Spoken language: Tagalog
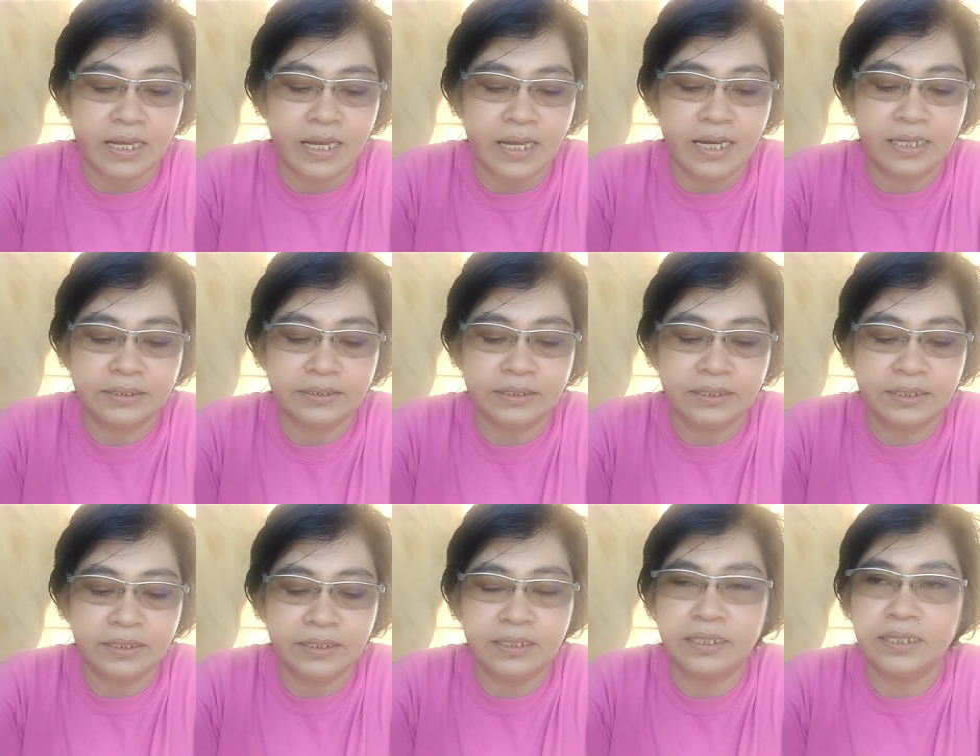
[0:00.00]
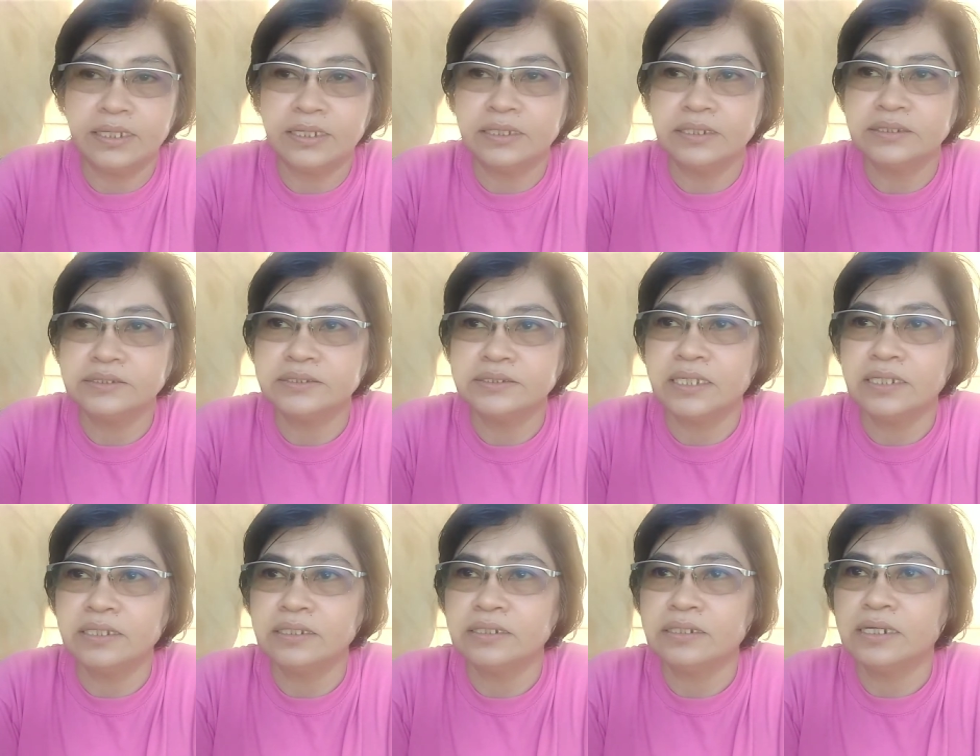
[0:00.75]
At uh,
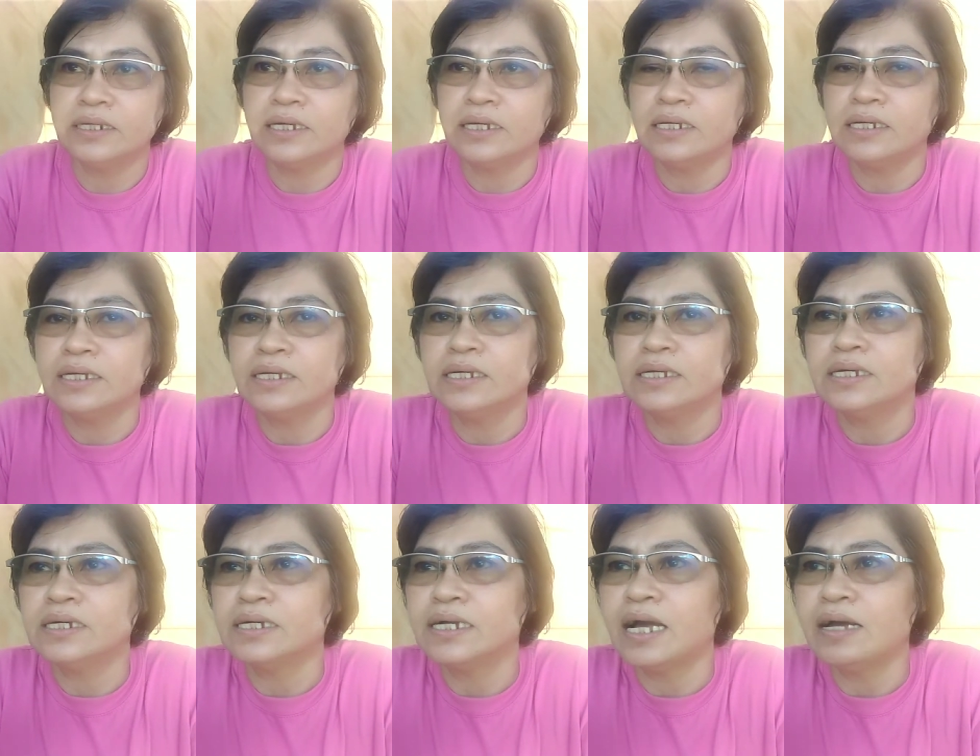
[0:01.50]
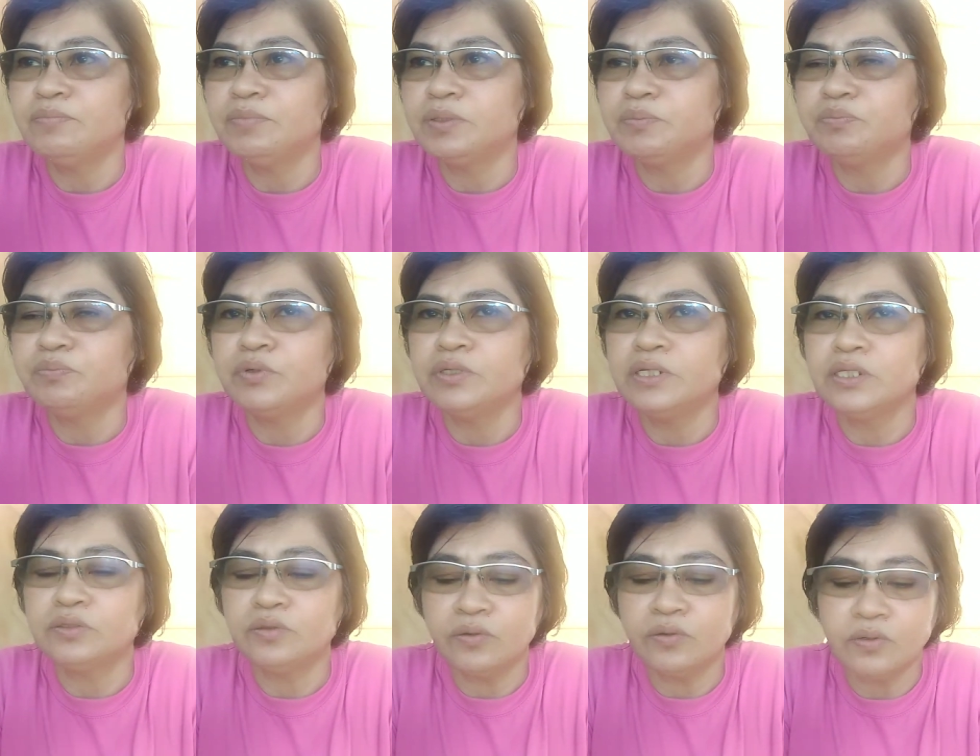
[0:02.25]
isang nakagamit po
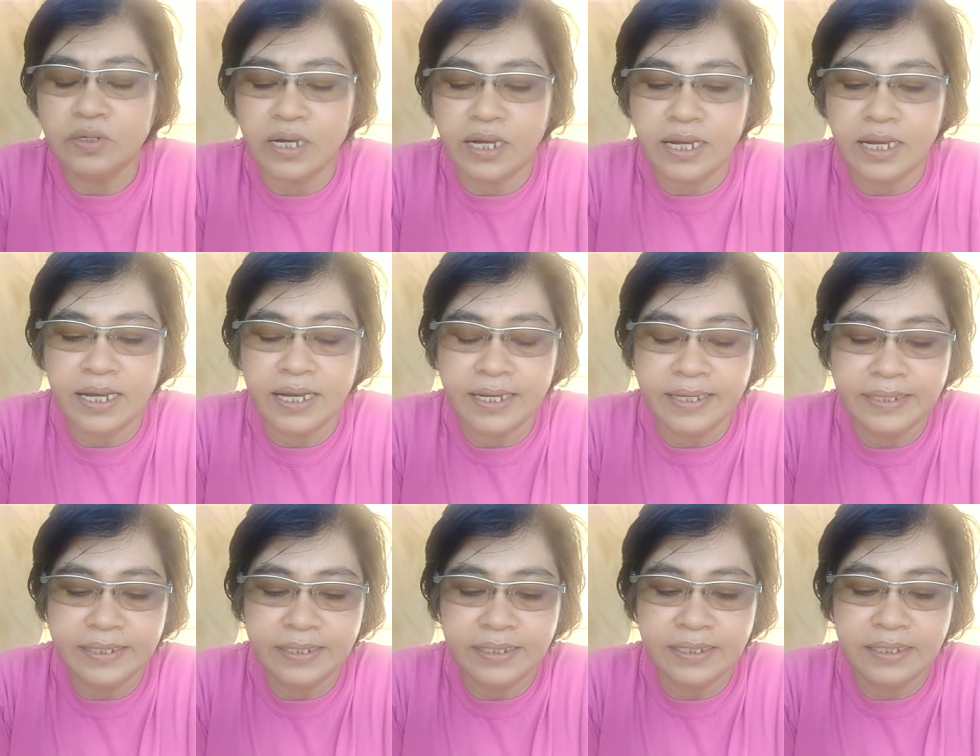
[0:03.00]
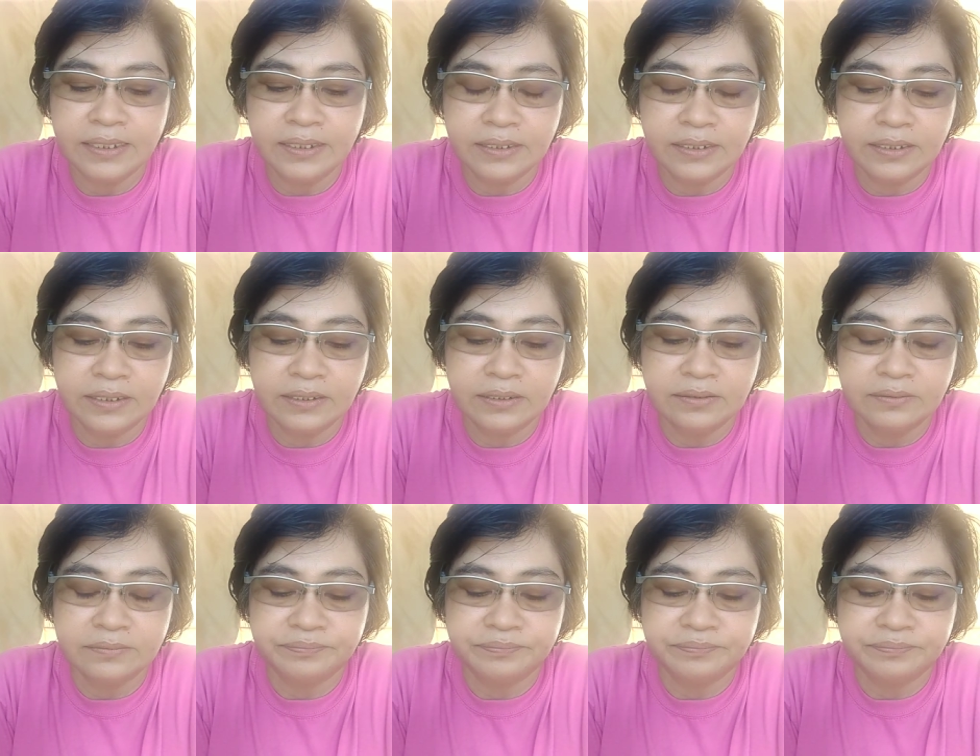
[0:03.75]
nito ay uh,